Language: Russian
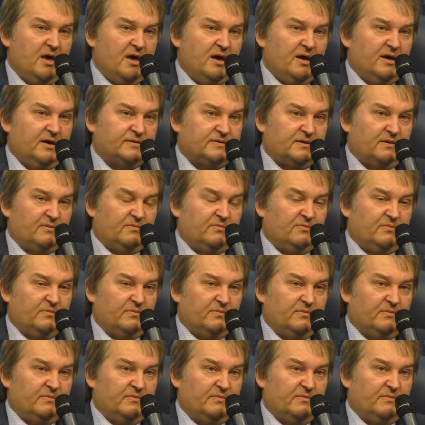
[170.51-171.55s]
Это
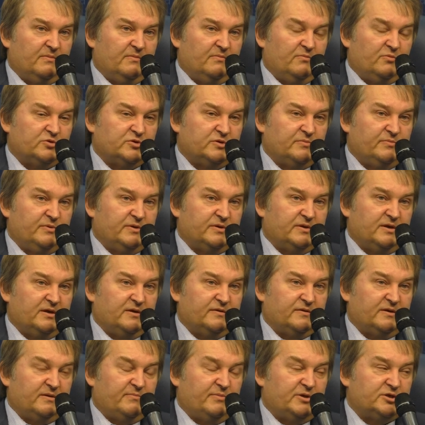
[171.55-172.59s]
может быть и
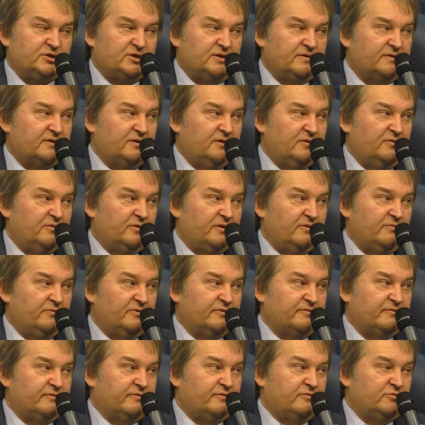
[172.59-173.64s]
азербайджанское
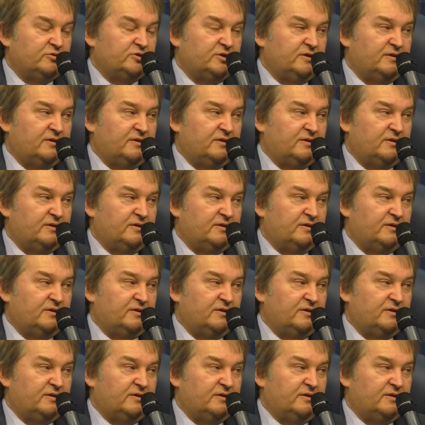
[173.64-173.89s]
руководство, в случае,